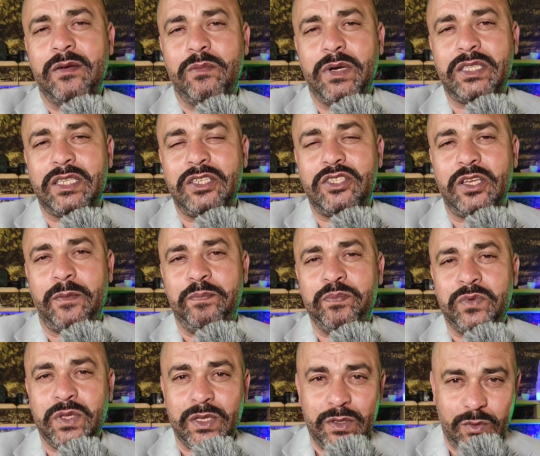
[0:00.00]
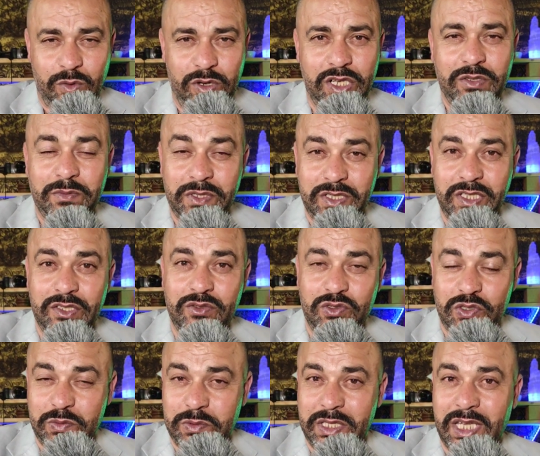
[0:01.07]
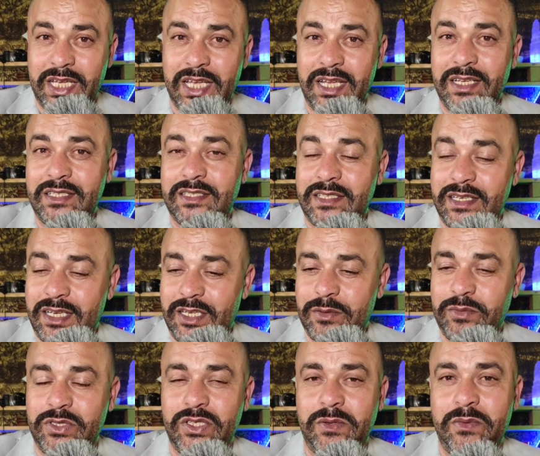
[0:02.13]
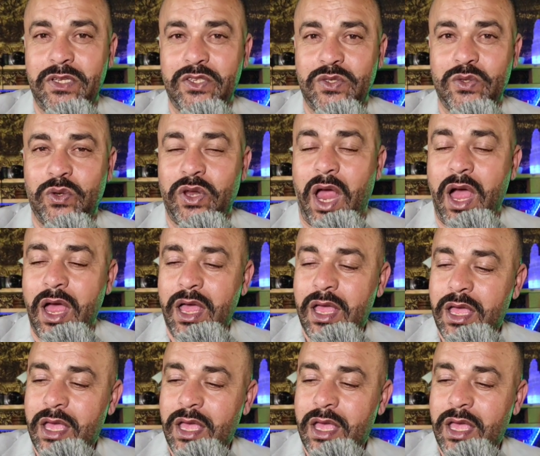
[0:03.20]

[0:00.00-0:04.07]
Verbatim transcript: مطيشه وعلاش ما زينتوش بالذكاء الاصطناعي بجمال الصوره